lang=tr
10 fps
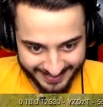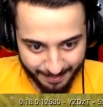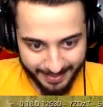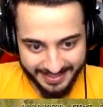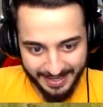
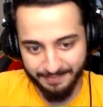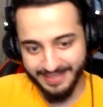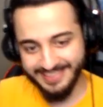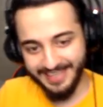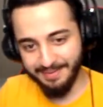Sabahtan
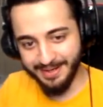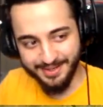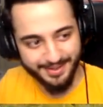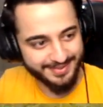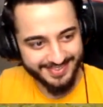beri seni
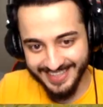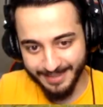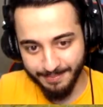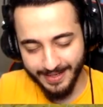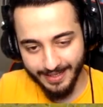bekliyoruz.
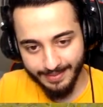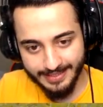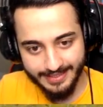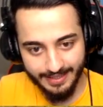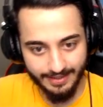Yat bakalım
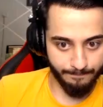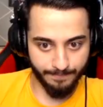aşağı.